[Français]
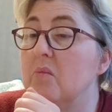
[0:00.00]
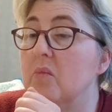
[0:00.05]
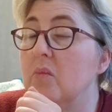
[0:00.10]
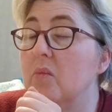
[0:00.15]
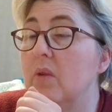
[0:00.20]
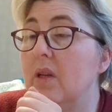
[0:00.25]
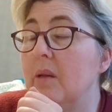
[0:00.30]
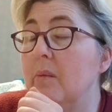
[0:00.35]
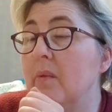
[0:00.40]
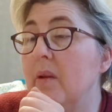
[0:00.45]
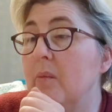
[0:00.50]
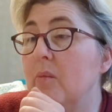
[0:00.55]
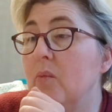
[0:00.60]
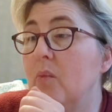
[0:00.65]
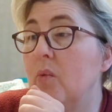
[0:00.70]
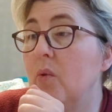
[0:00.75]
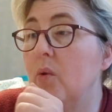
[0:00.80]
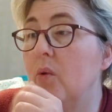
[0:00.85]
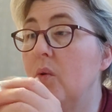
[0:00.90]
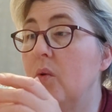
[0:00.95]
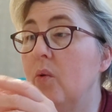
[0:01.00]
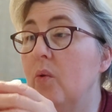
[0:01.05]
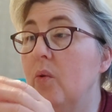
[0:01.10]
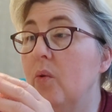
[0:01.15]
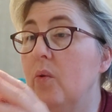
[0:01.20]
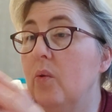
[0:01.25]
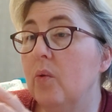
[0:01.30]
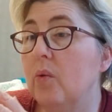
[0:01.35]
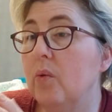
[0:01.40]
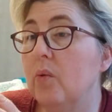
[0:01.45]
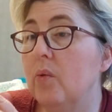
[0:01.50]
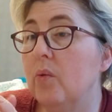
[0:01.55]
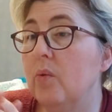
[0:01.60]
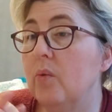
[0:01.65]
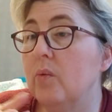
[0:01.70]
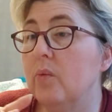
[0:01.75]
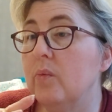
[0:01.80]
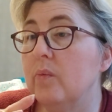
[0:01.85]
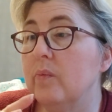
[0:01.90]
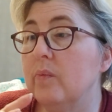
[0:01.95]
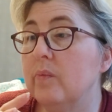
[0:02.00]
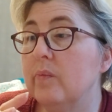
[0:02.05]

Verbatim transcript: mêmes euh,